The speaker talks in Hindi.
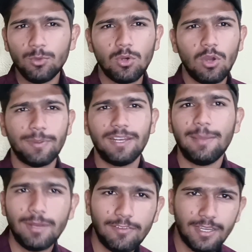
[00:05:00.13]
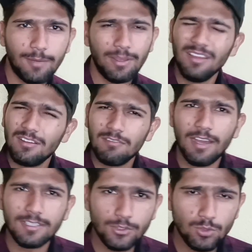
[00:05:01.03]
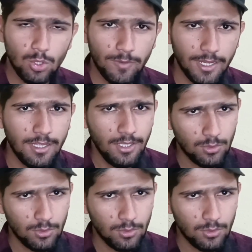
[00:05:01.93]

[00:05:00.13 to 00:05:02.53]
बुक हो आपकी लाइब्रेरी वगैरह में वहाँ से इशू करवा के